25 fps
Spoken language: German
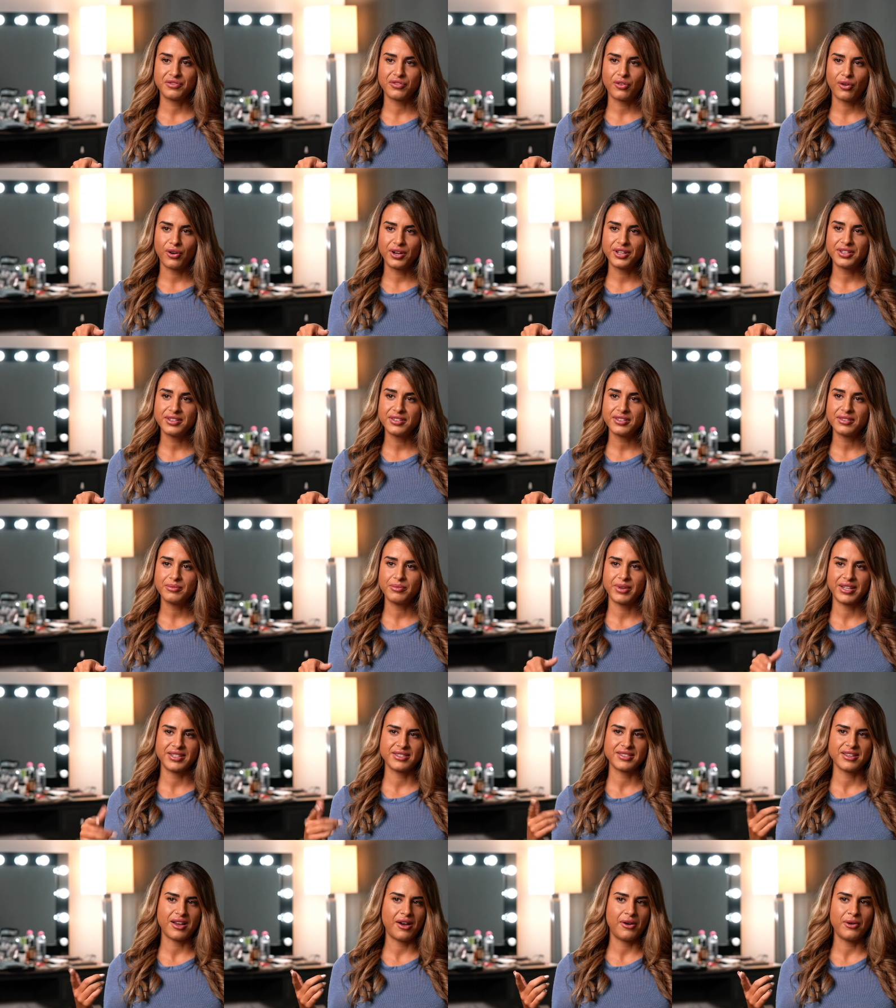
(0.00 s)
Freundin
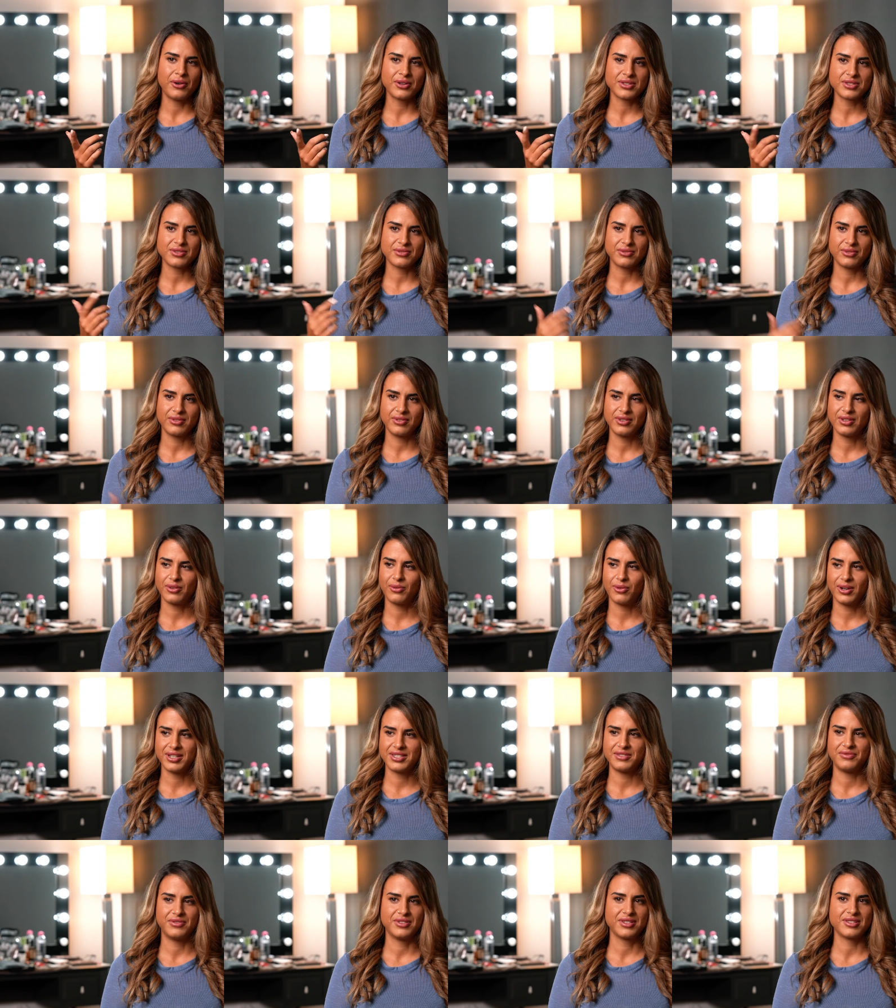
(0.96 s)
meinte auch so,
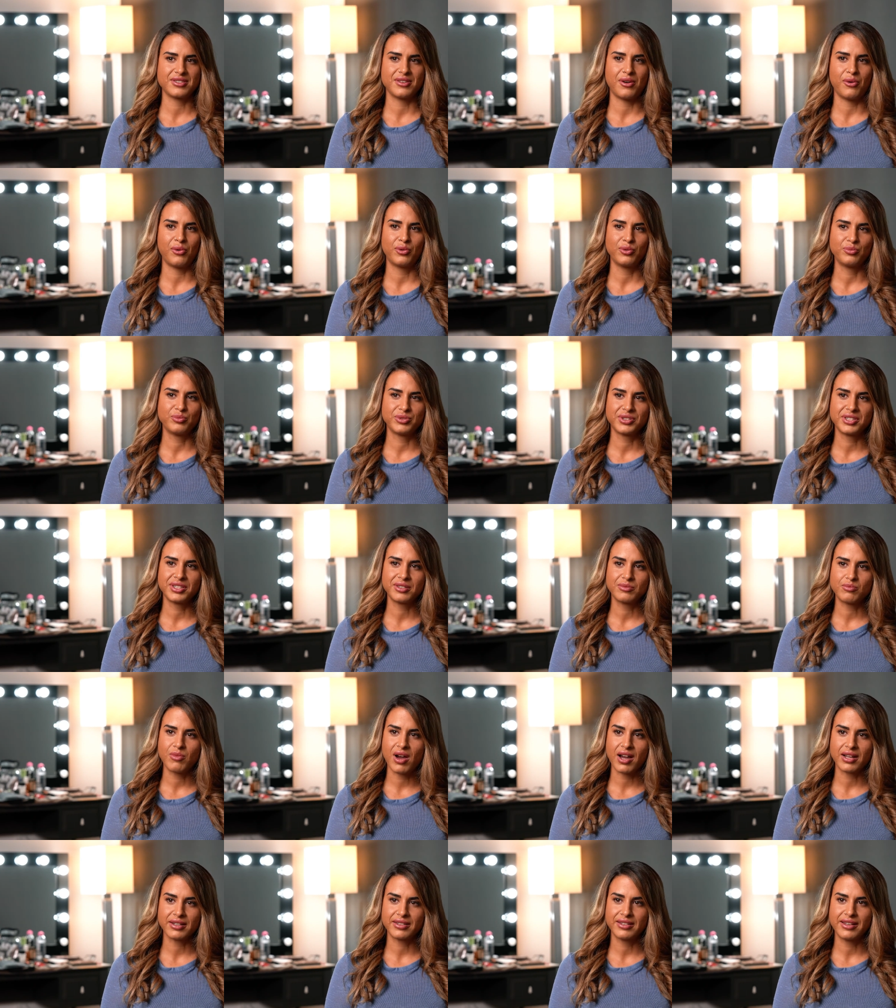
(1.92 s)
oh, ich will das auch
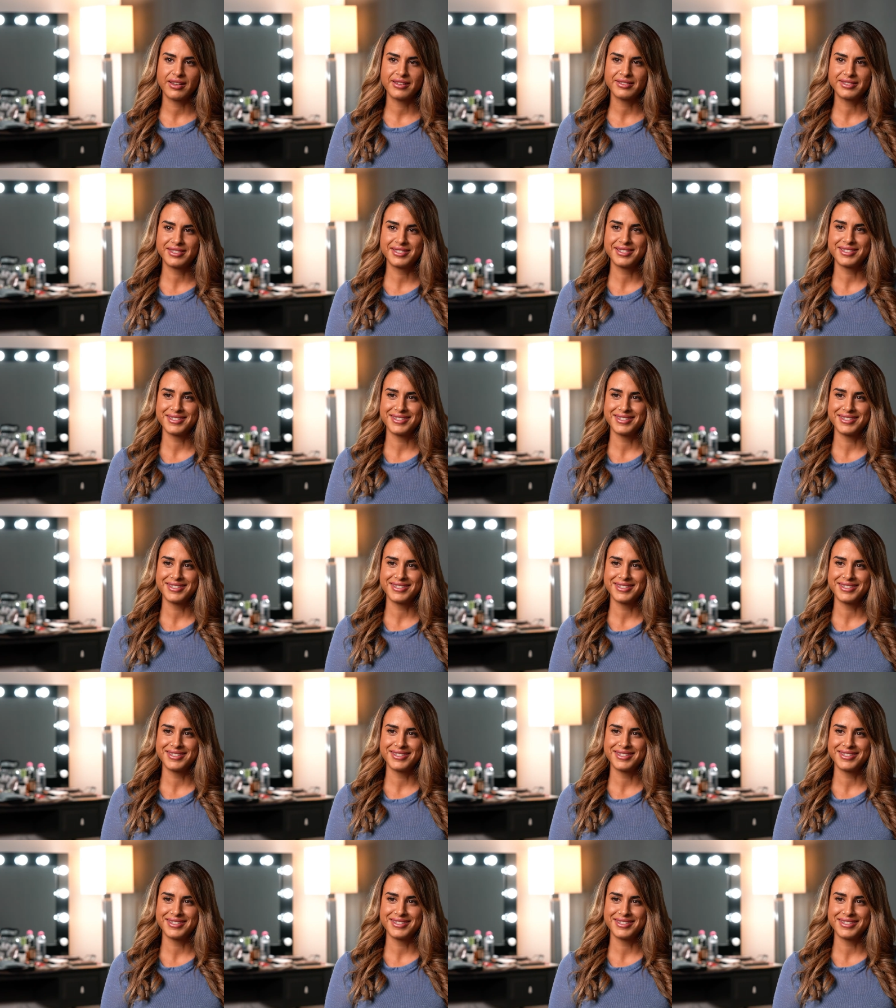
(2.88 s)
unbedingt machen jetzt.